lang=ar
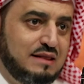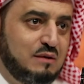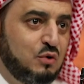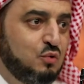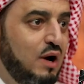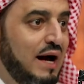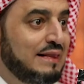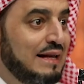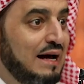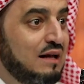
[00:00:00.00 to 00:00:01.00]
هذا الموضوع
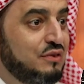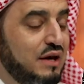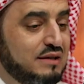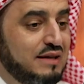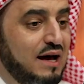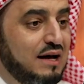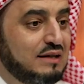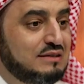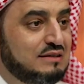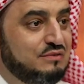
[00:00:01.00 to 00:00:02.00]
أن الأرض
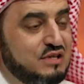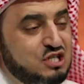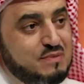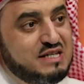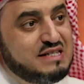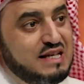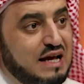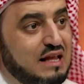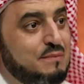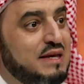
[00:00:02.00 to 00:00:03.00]
ضاقت في شبه الجزيرة
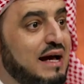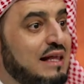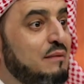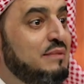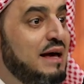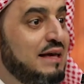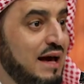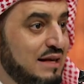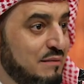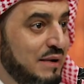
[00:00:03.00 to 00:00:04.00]
العربية على
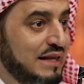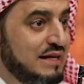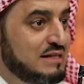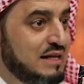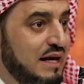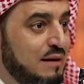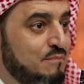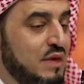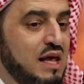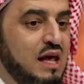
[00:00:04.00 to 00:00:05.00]
أبناء آدم عليه
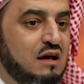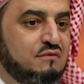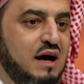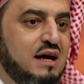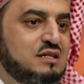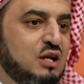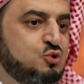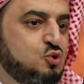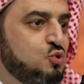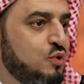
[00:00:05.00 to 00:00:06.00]
السلام فهاجر
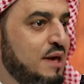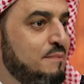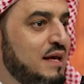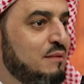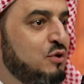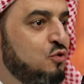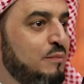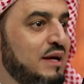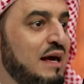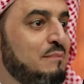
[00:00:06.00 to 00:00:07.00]
جزء كبير
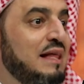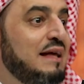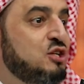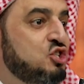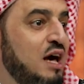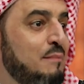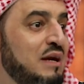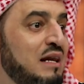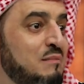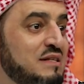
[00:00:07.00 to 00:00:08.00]
منهم إلى بلاد الشام
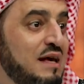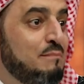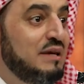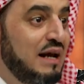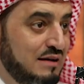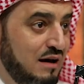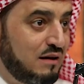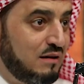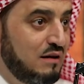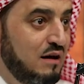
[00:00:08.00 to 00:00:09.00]
إلى مصاب
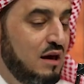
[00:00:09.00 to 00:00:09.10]
الأنهار